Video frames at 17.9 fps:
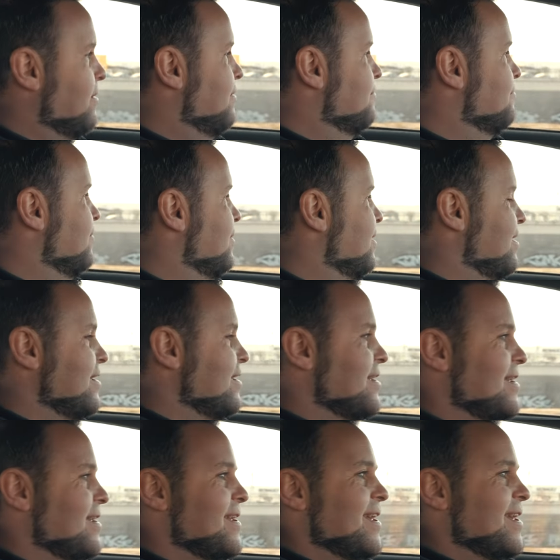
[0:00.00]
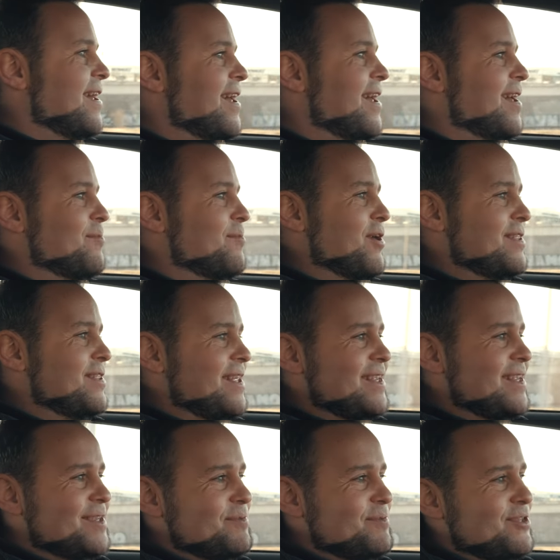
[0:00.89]
okay. Ähm,
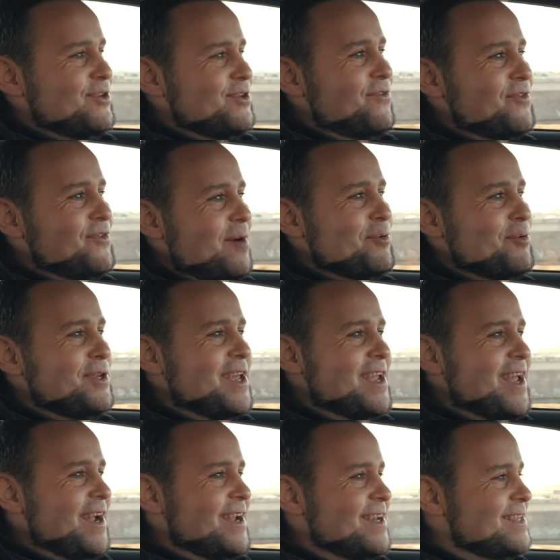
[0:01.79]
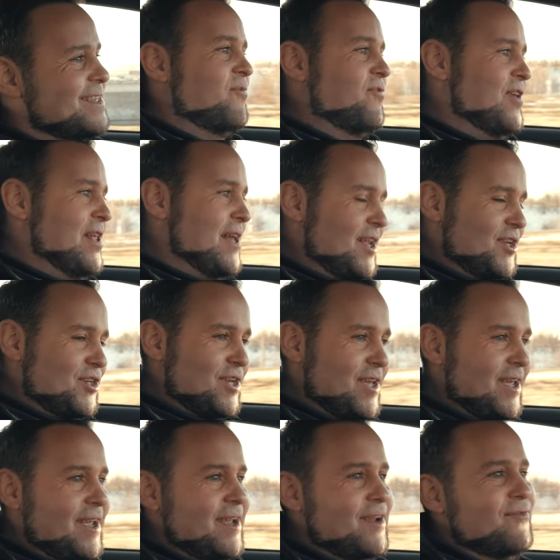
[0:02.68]
nachdem das mir zu oft kaputt gegangen ist. Viel
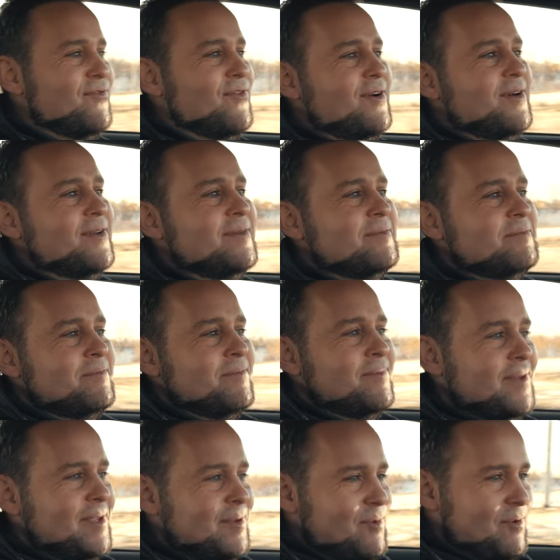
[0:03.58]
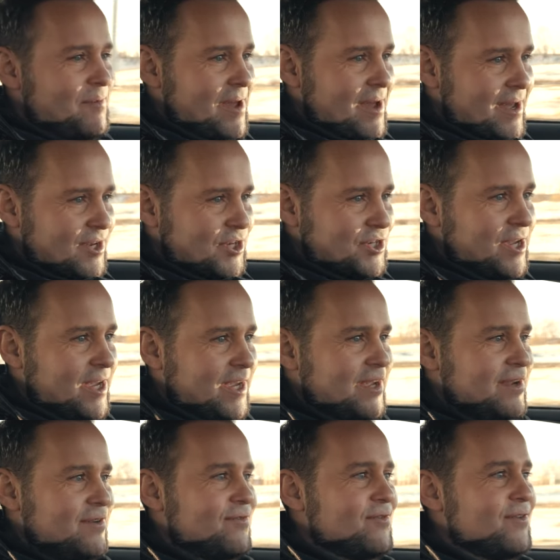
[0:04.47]
Rennstrecke gefahren, immer mehr
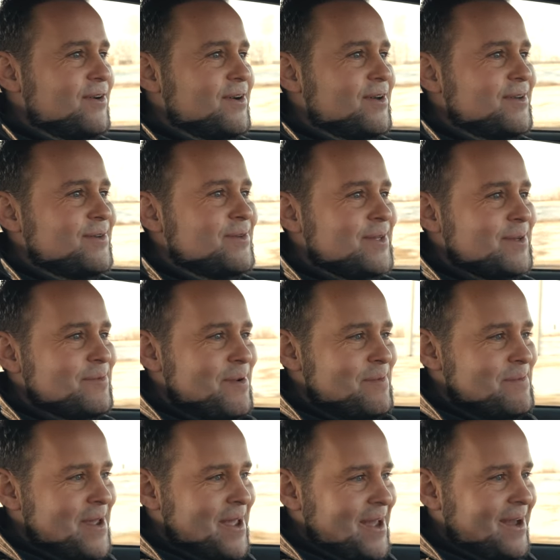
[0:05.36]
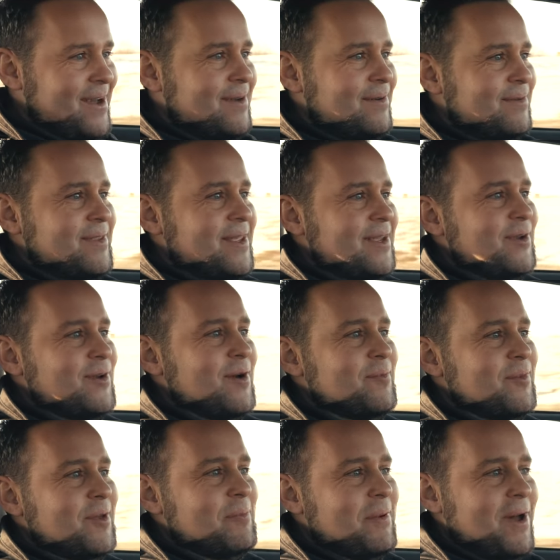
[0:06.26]
Rennstrecke gefahren und immer mehr. Dann mhm.
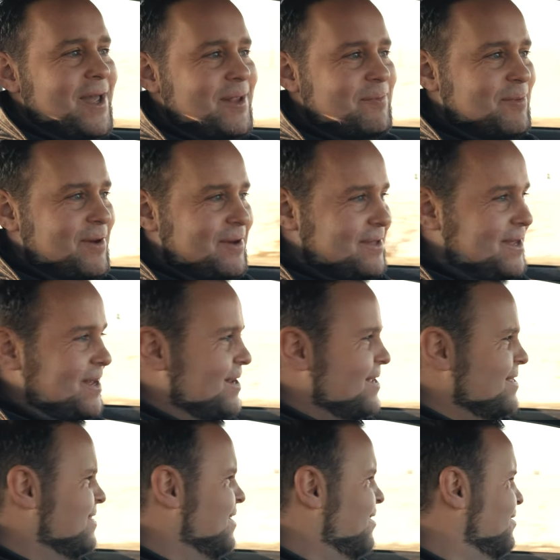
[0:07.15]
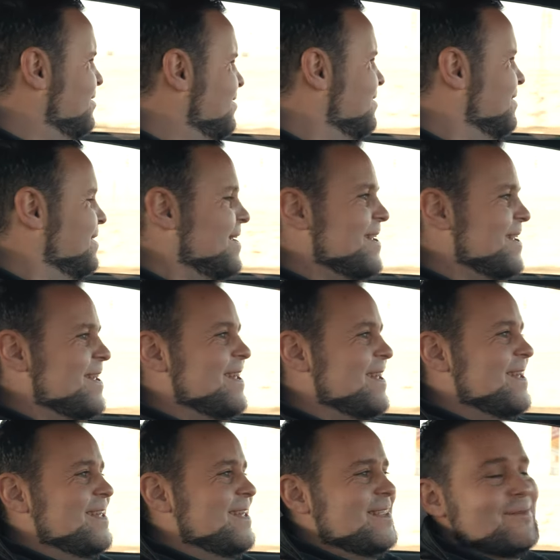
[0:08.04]
kommt der Breitbau dran ans Auto.
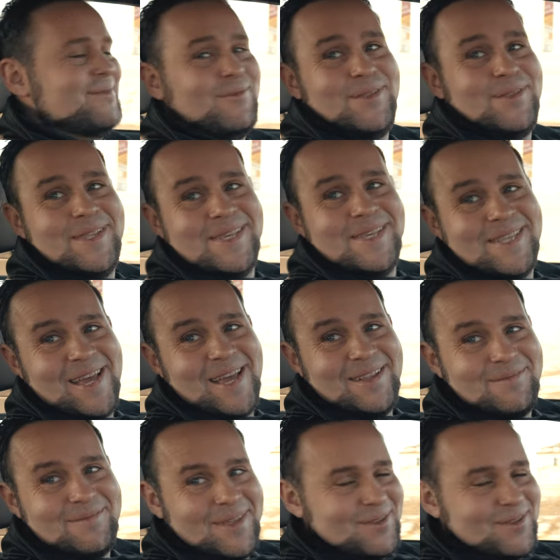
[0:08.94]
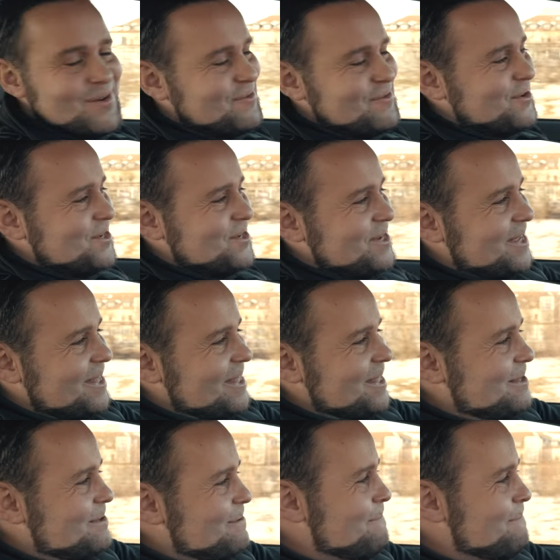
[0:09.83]
Dann wurden die Seitenwände aufgeschnitten.